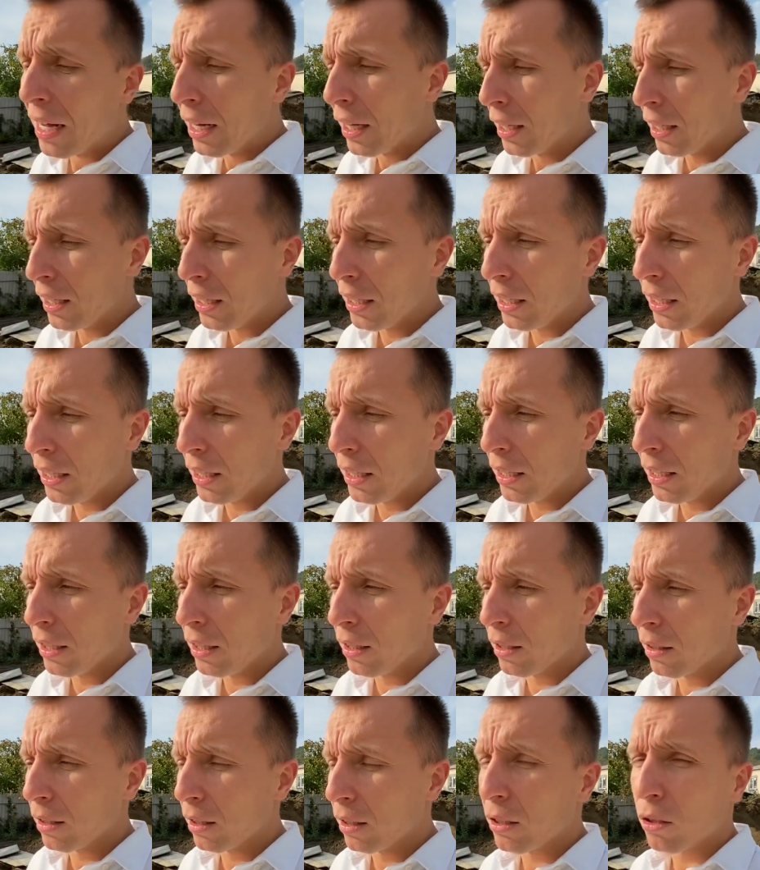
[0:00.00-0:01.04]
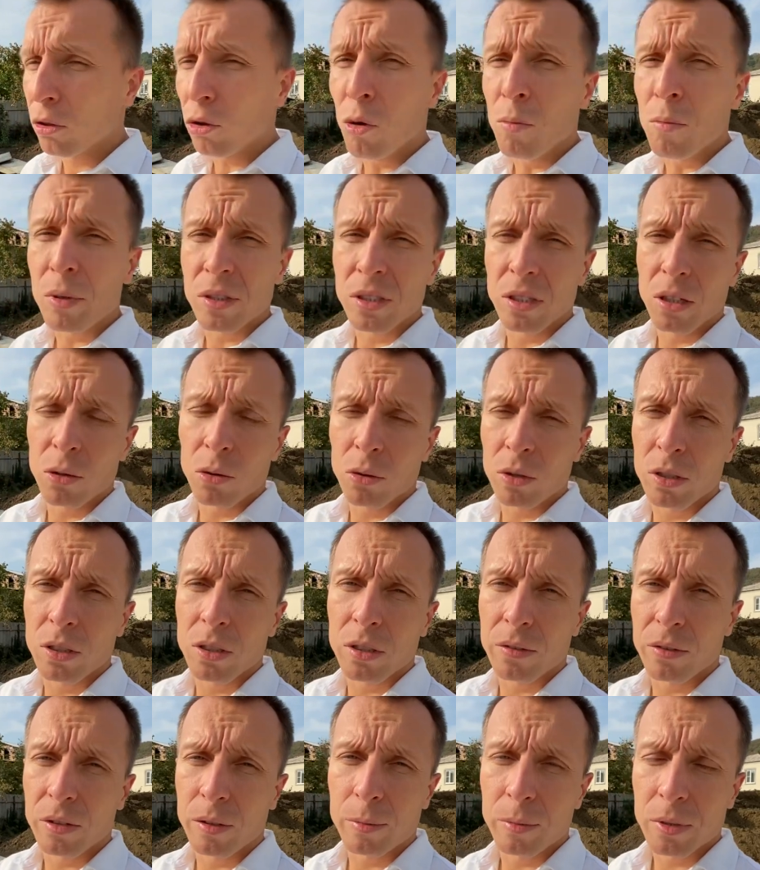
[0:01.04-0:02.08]
И этот комплекс находится в
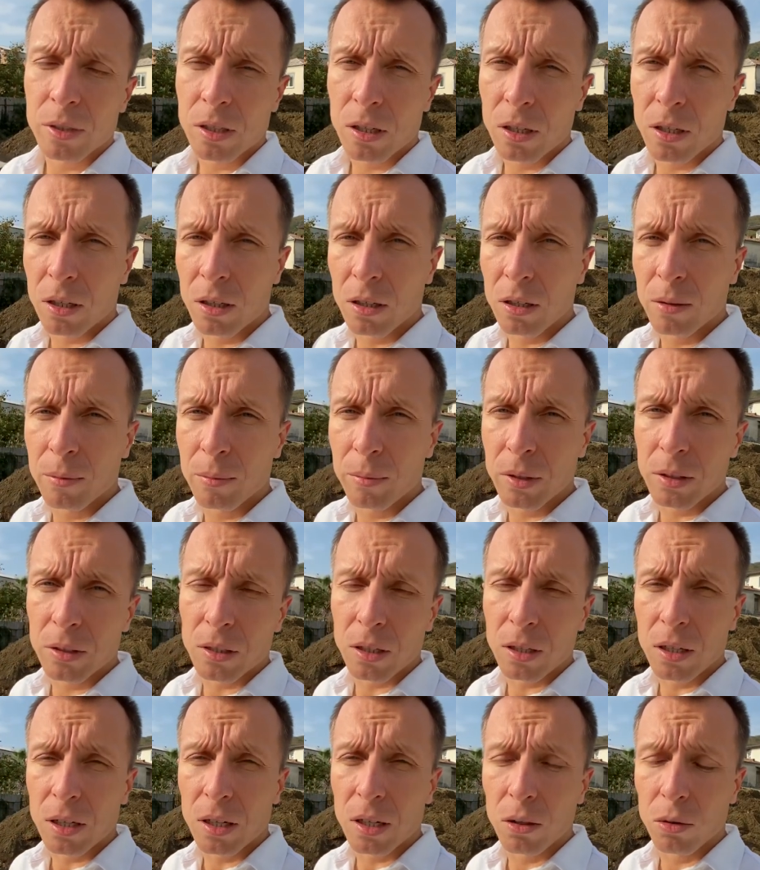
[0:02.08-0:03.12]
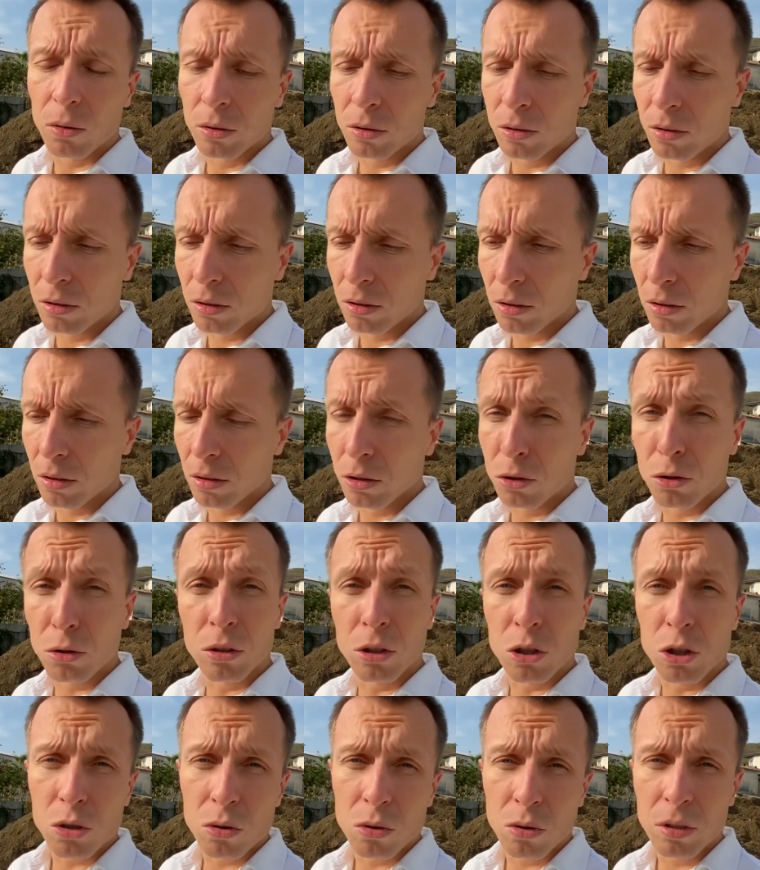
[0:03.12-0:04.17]
800 метрах от э, сотой
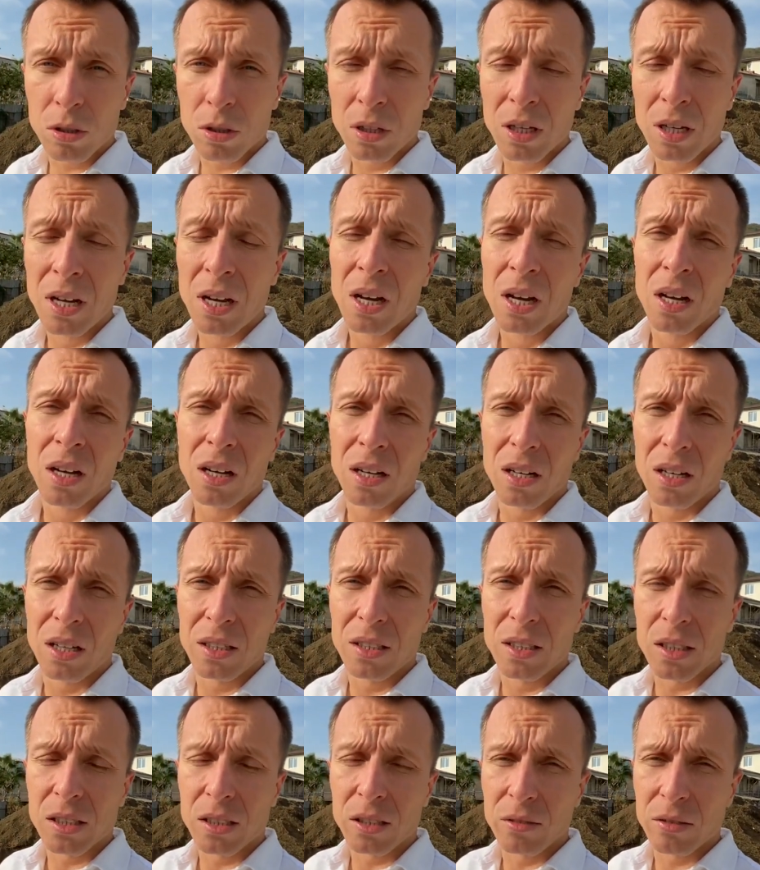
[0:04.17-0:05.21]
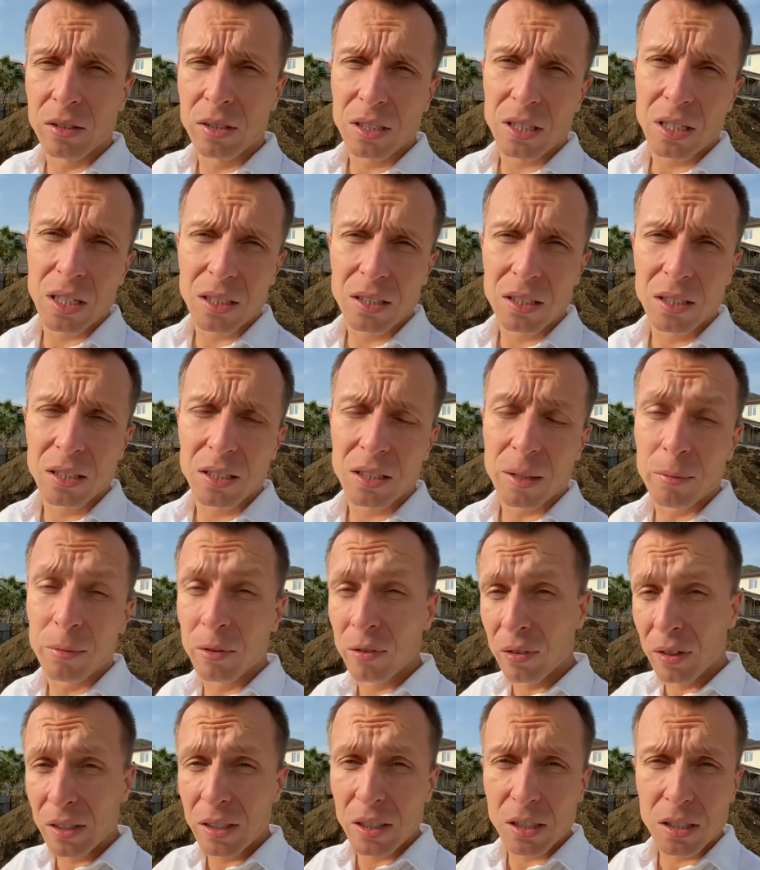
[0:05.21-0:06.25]
школы, э, детского сада. Там
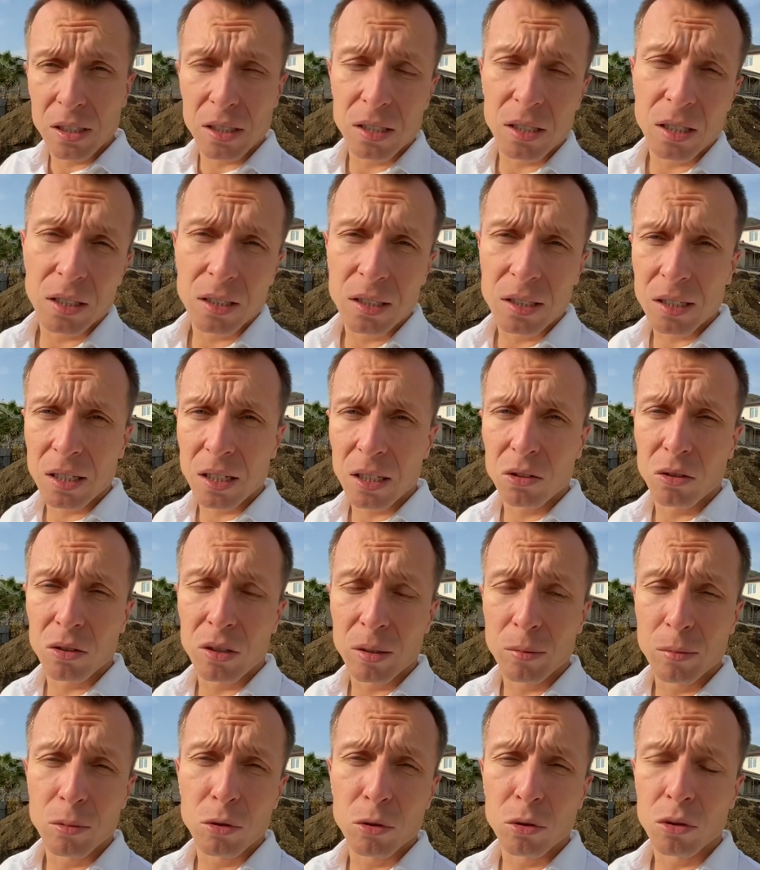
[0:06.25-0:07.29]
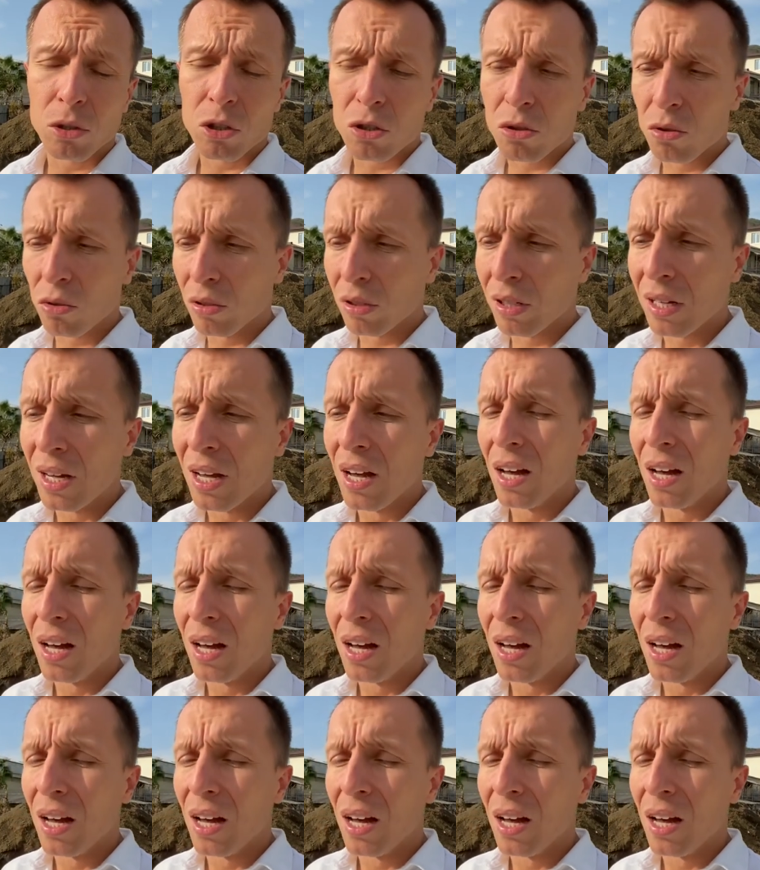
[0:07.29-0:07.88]
два детских сада сразу рядом с сотой школой.